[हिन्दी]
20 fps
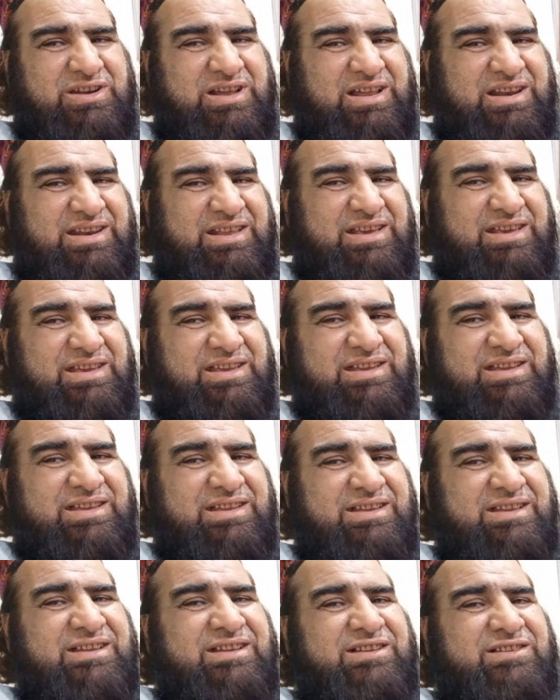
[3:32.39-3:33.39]
डाला है
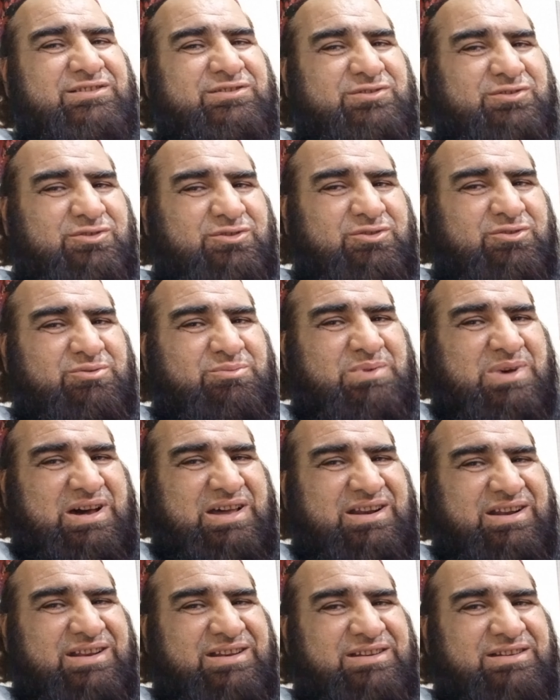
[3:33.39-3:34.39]
तो
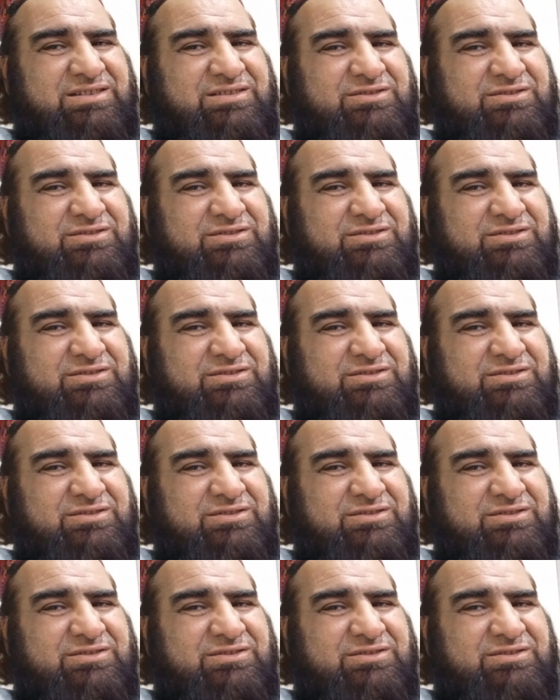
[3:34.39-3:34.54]
बहरहाल